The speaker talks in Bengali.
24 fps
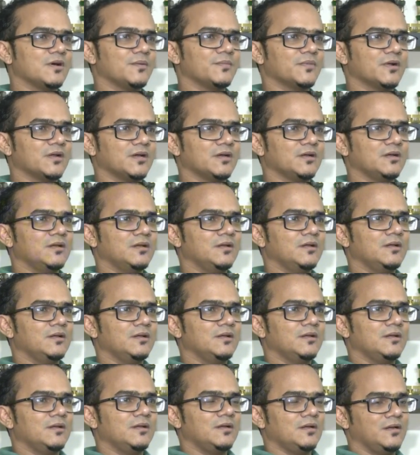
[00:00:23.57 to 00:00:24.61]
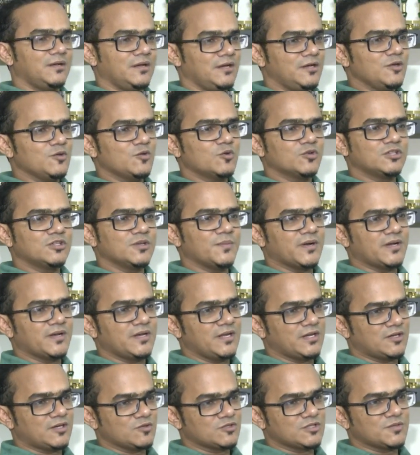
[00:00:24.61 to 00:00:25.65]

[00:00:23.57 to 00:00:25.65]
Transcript: এভাবে দ্বিতীয় তৃতীয়বার দেখলেন